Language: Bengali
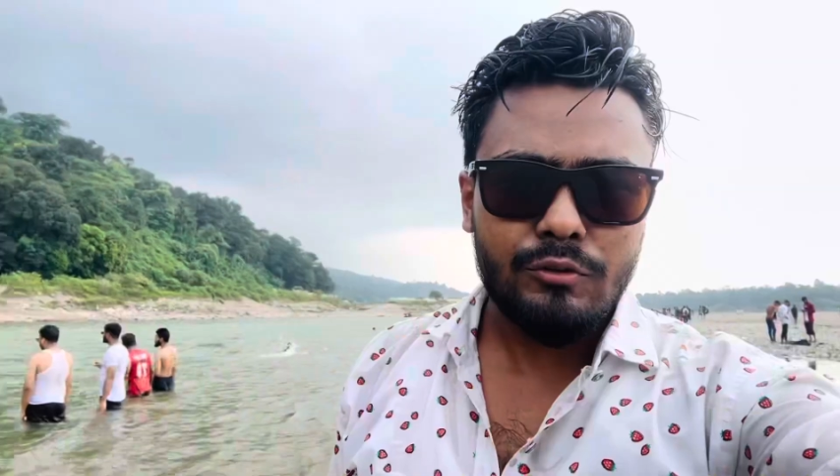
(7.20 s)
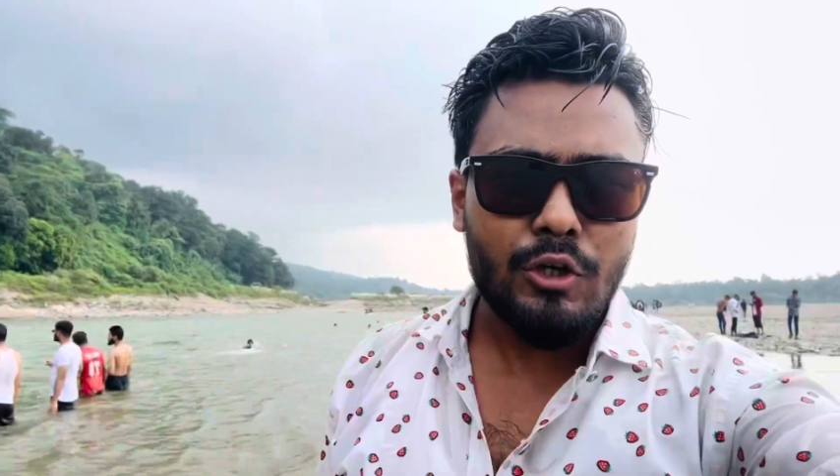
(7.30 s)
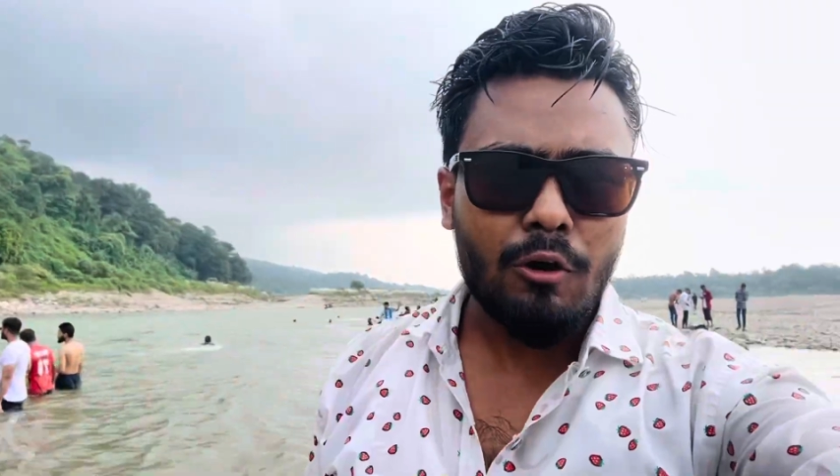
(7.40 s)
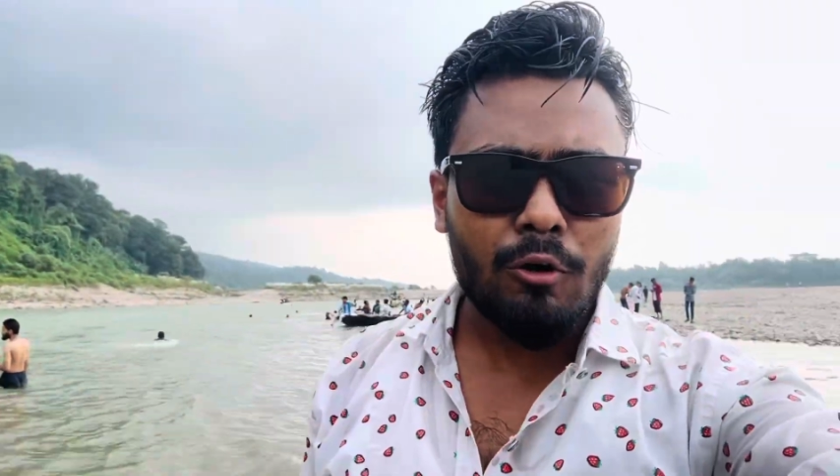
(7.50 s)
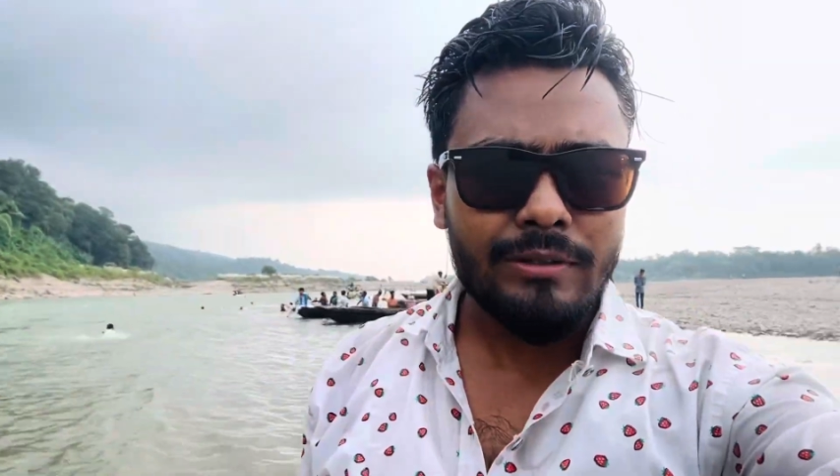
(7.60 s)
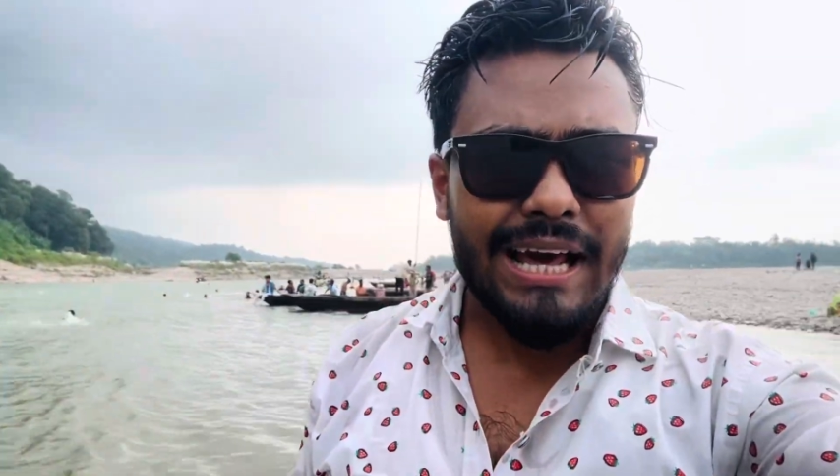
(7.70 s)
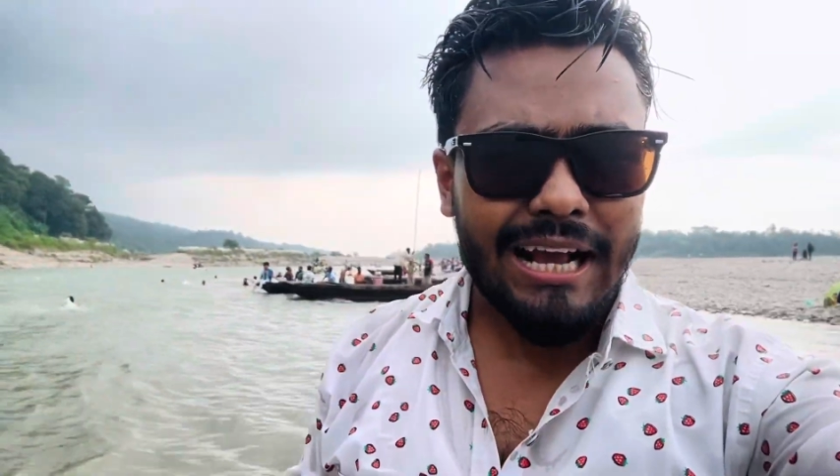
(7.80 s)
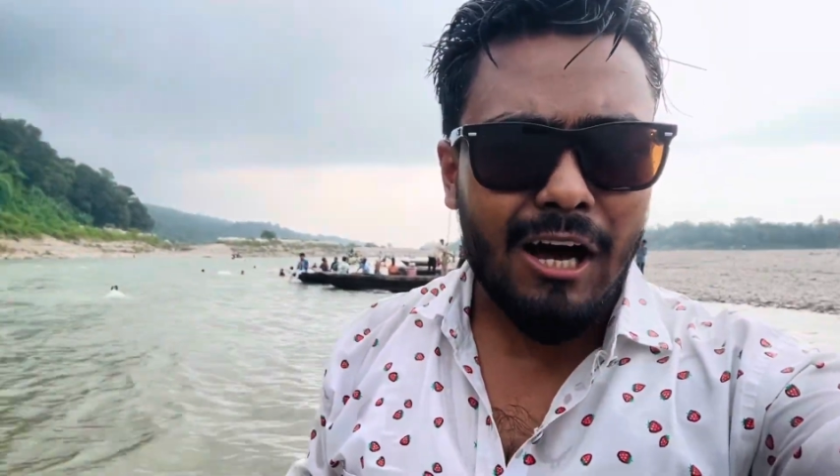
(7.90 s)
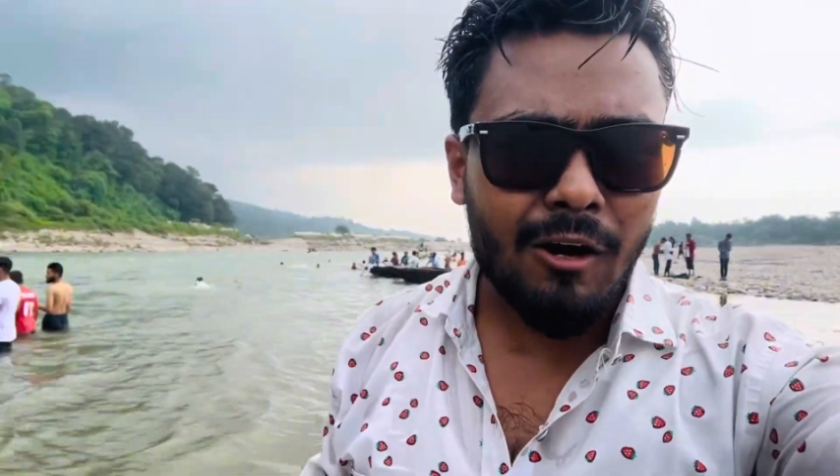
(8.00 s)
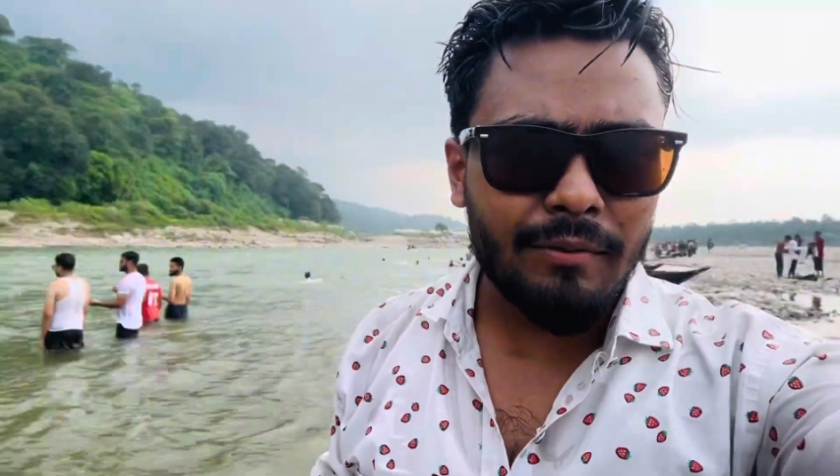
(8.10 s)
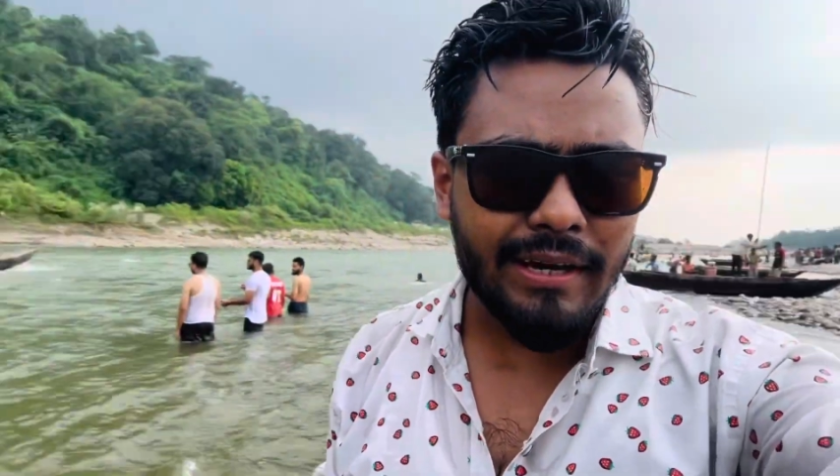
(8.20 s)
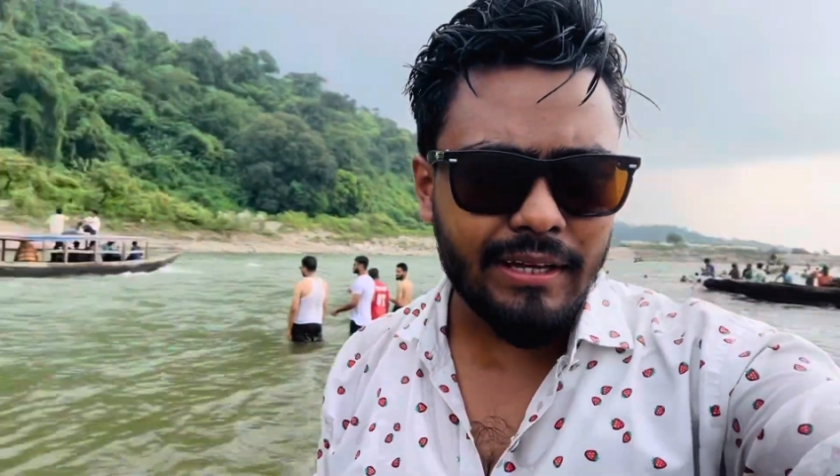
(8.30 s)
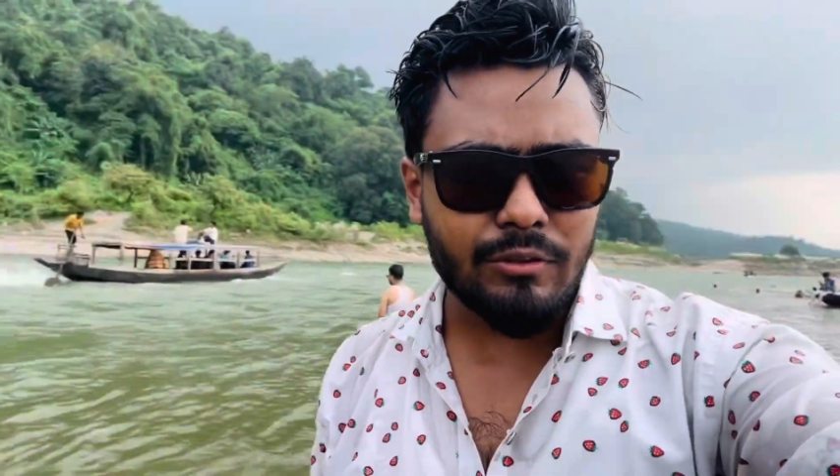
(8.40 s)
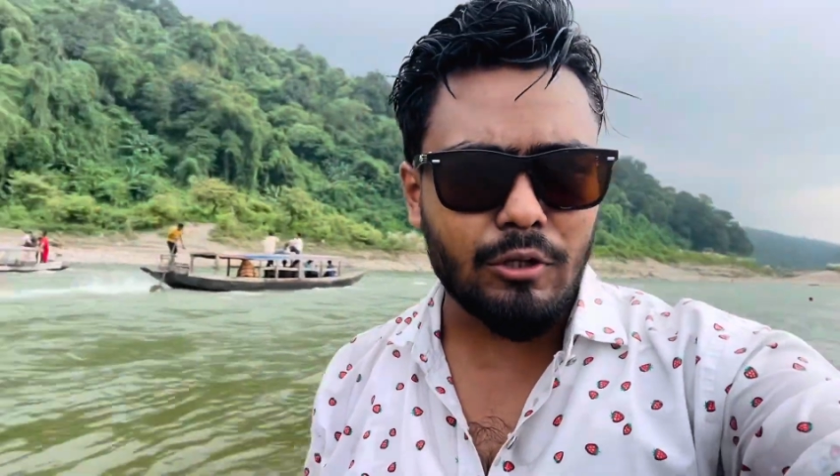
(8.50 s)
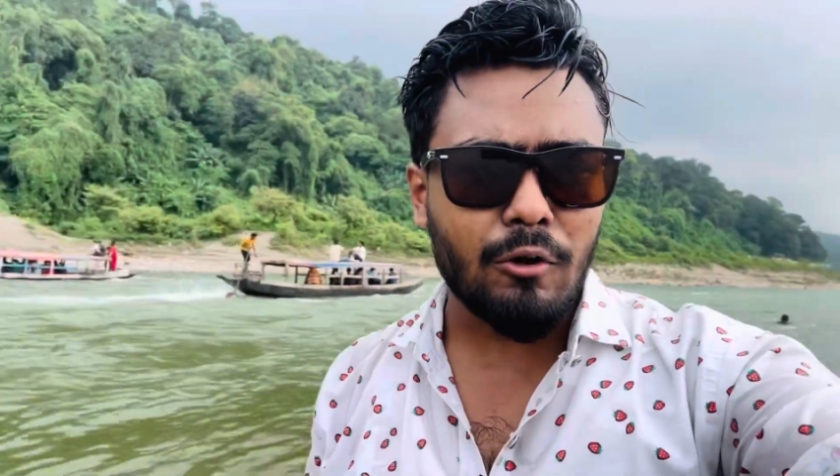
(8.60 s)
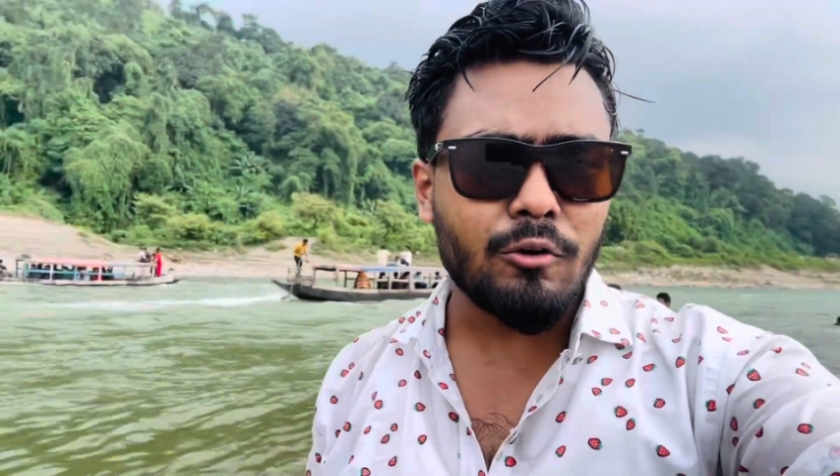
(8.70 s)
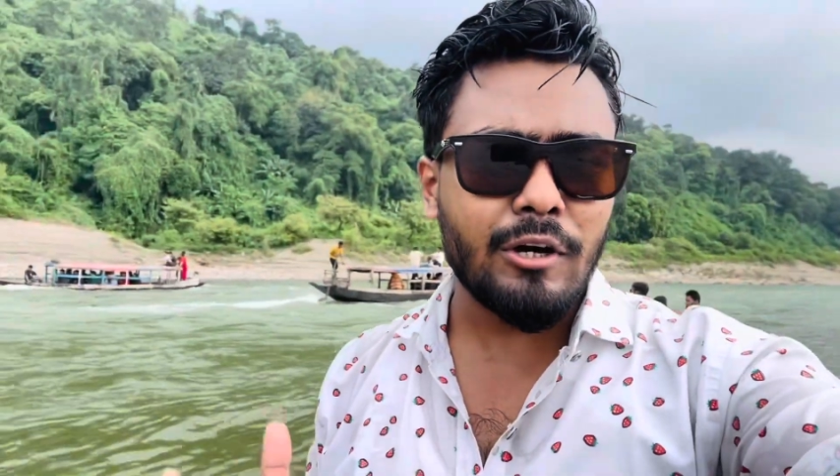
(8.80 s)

যখন টাকা হবে তখন